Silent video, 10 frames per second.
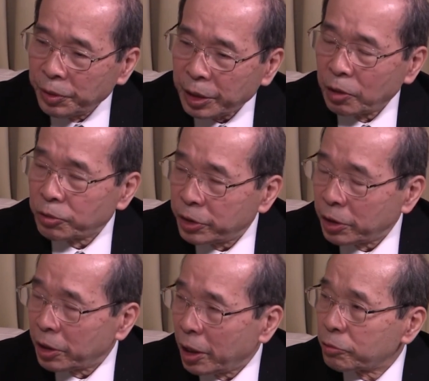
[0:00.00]
可能
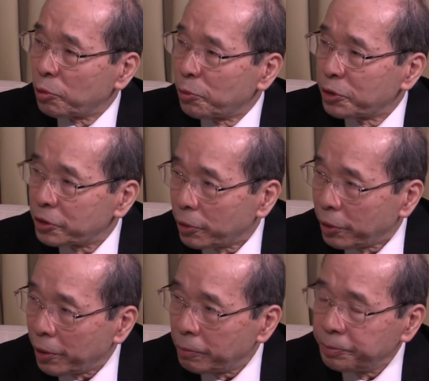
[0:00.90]
性があると思うんですよ
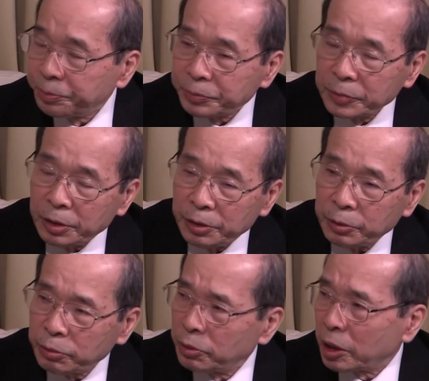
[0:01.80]
ね。
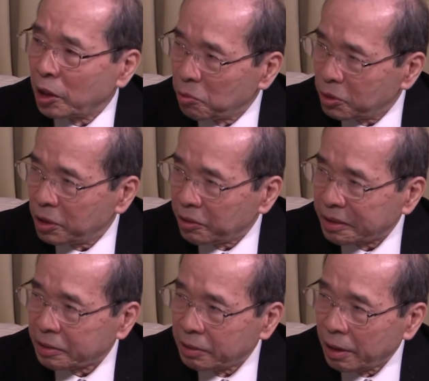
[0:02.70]
一つの可能性は
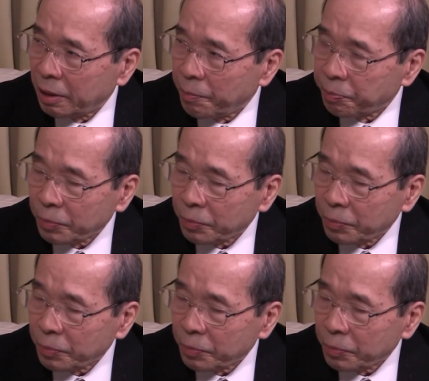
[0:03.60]
ですね